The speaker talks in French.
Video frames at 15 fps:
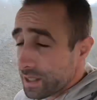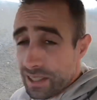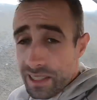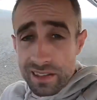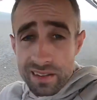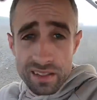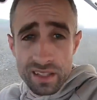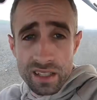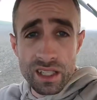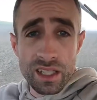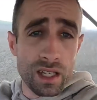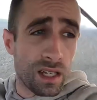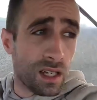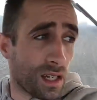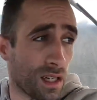ici
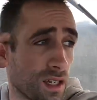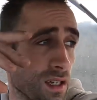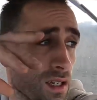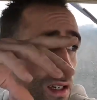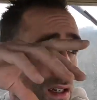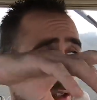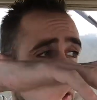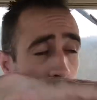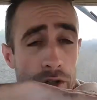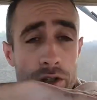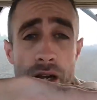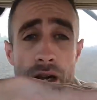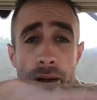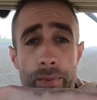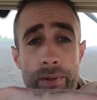que dans
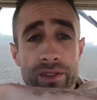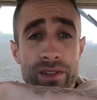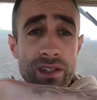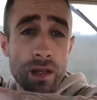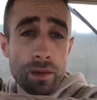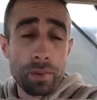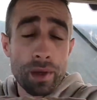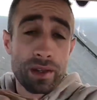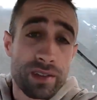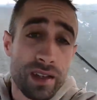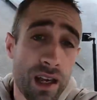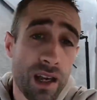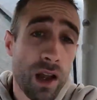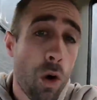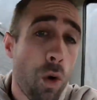la précédente
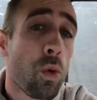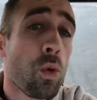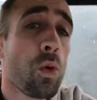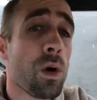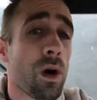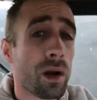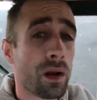parcelle ou